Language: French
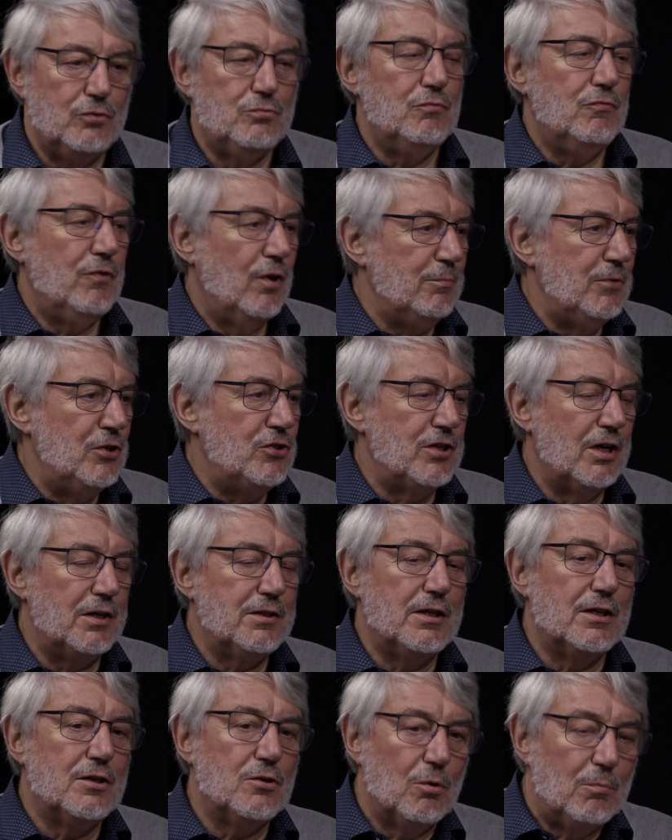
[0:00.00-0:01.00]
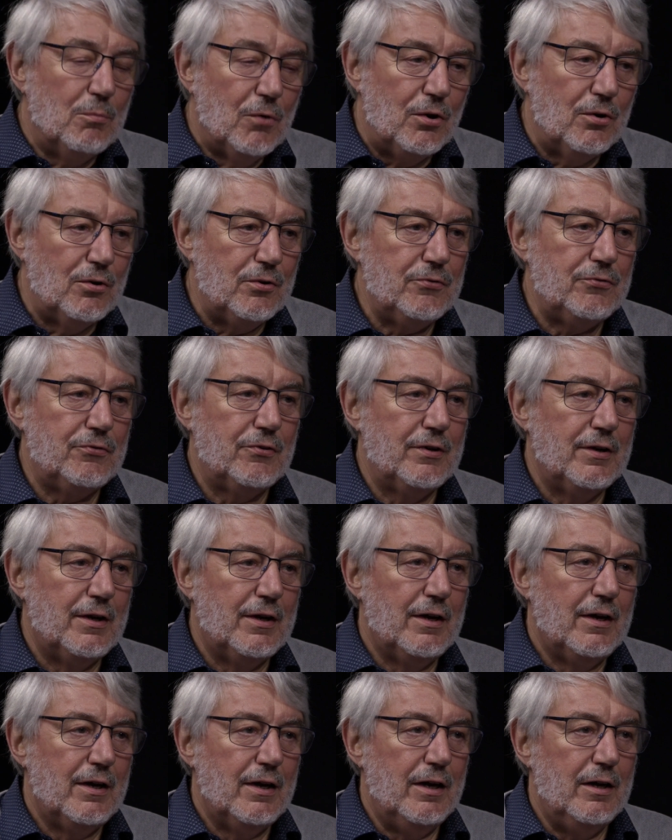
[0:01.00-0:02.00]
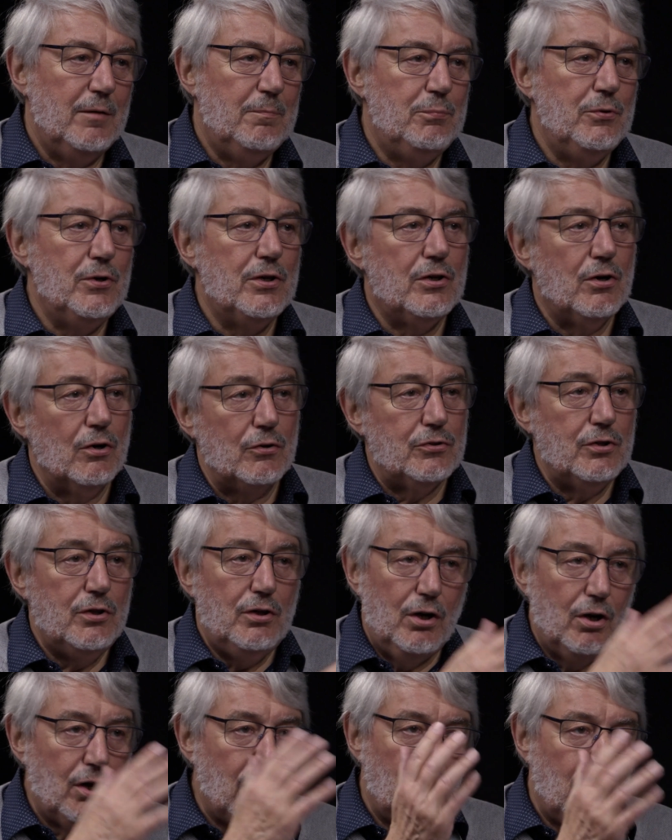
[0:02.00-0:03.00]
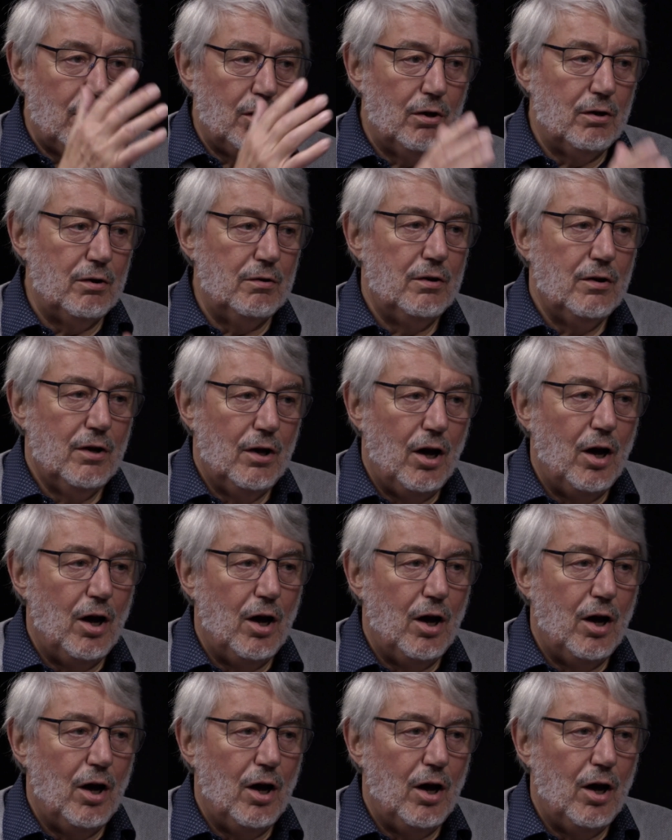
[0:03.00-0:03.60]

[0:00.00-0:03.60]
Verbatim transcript: souvent Michel qui commence, et puis quand il a